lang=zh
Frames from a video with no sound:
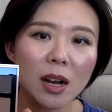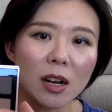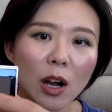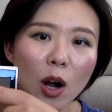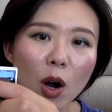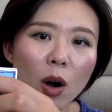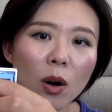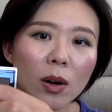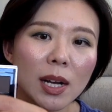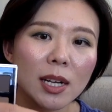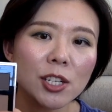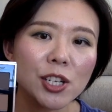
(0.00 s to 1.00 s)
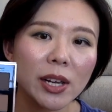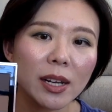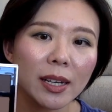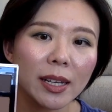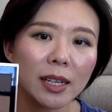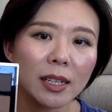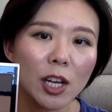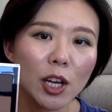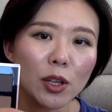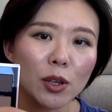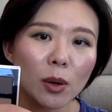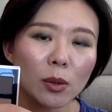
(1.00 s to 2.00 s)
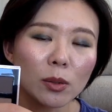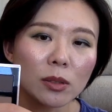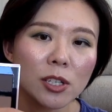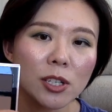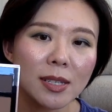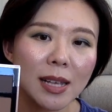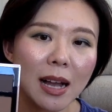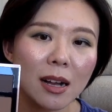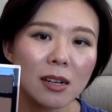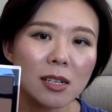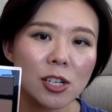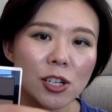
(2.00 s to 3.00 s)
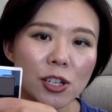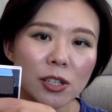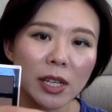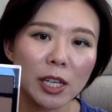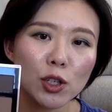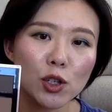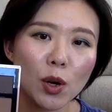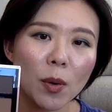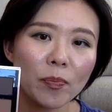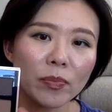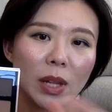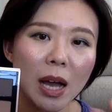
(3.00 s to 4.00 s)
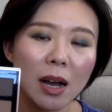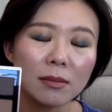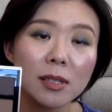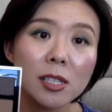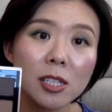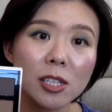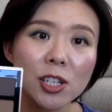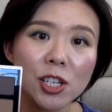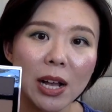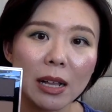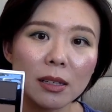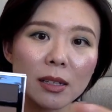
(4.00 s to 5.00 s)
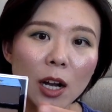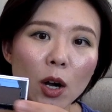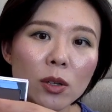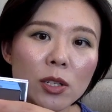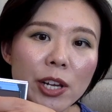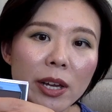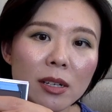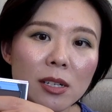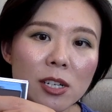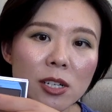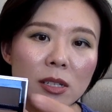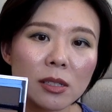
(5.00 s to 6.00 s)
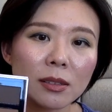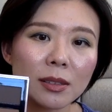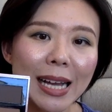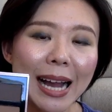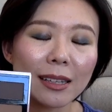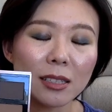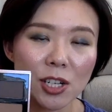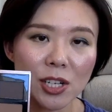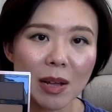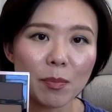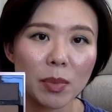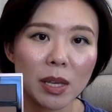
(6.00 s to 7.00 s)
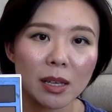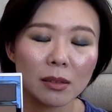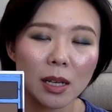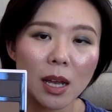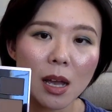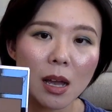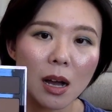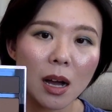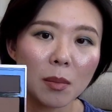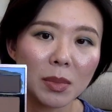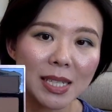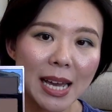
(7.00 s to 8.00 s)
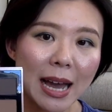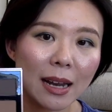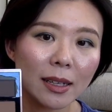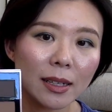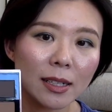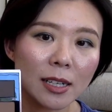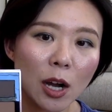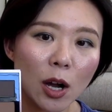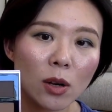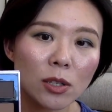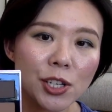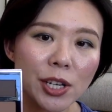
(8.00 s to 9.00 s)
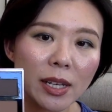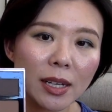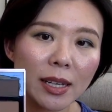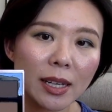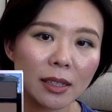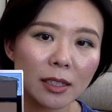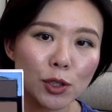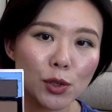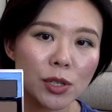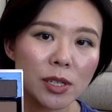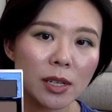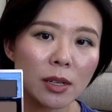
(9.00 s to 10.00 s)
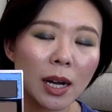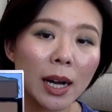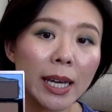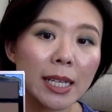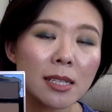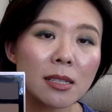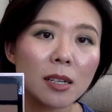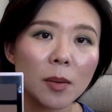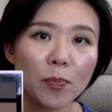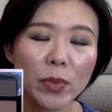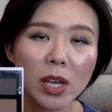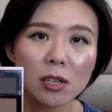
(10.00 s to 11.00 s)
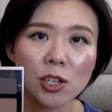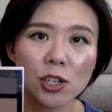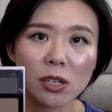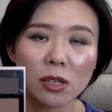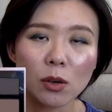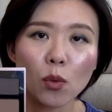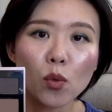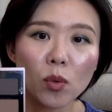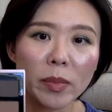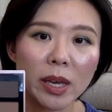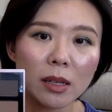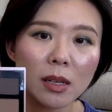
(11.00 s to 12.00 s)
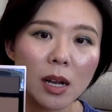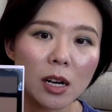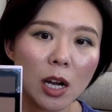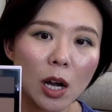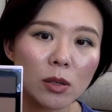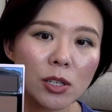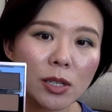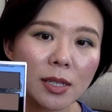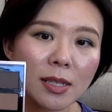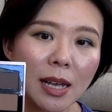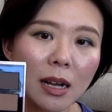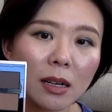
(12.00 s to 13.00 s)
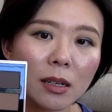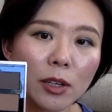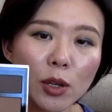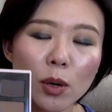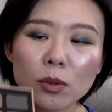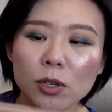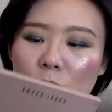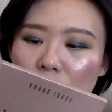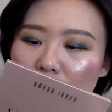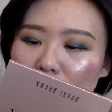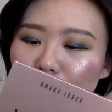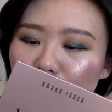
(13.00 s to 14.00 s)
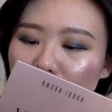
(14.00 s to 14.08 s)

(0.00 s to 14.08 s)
然后这一列有这三个是那种嗯细闪，然后这个是大的闪片啊 metallic，然后这一列呢就是这个黑色是雾面，然后这三个又是，